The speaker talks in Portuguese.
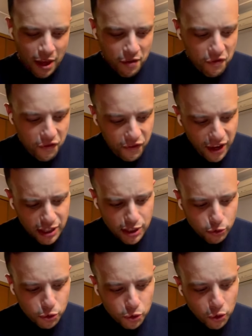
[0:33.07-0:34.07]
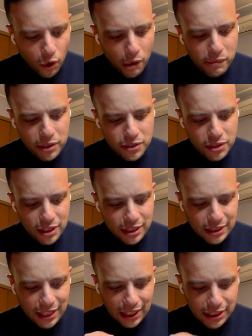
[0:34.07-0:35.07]
Veja os nomes
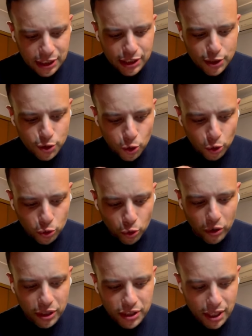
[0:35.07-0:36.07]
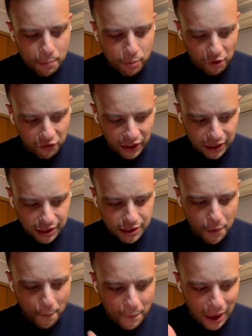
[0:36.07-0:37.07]
da lista de doutores e profetas:
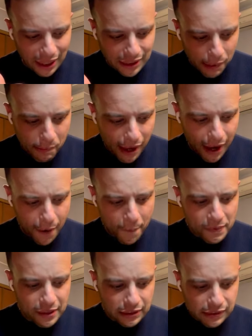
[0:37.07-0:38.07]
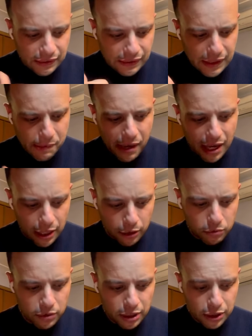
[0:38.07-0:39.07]
Barnabé,
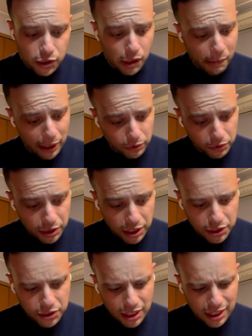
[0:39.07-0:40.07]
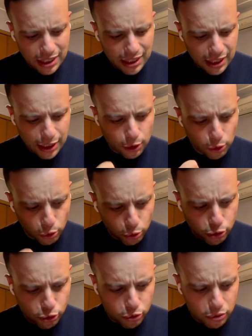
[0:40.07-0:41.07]
Simeão, chamado Níger, e
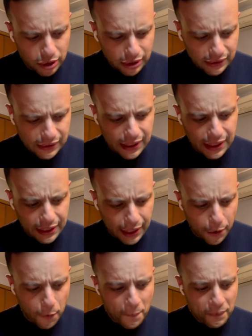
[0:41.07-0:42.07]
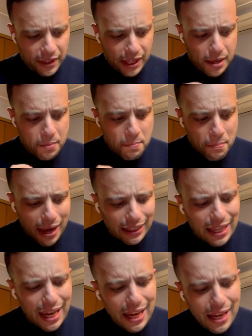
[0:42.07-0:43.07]
Lúcio Cirineu, e
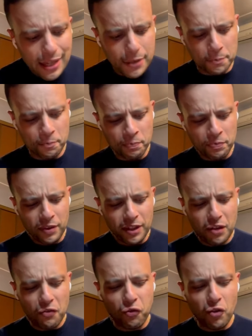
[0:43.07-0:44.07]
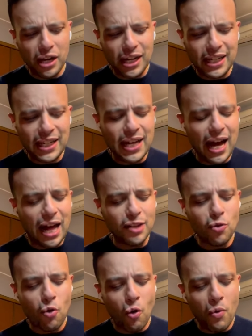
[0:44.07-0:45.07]
Manaém, que fora
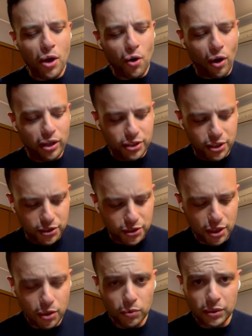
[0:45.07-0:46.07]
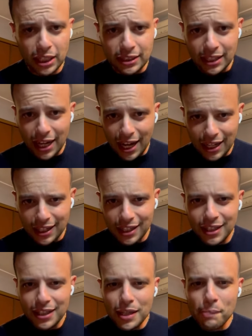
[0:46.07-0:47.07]
criado com Herodes, o
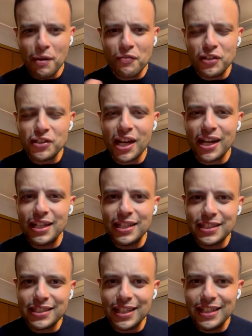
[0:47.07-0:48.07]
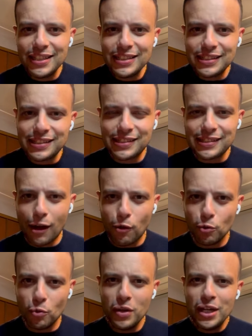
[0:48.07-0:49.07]
tetraca, e para fechar a lista,
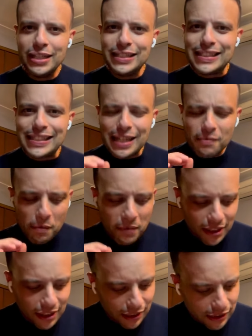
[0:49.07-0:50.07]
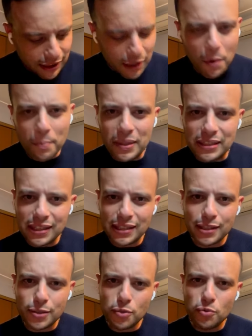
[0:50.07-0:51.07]
Saulo. Chama minha atenção a
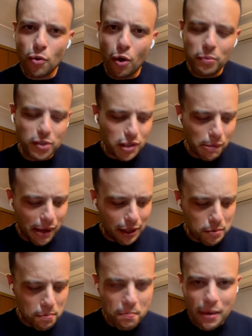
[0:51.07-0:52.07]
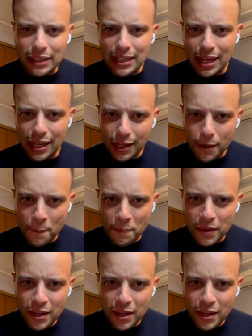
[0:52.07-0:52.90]
presença de um homem chamado Manaém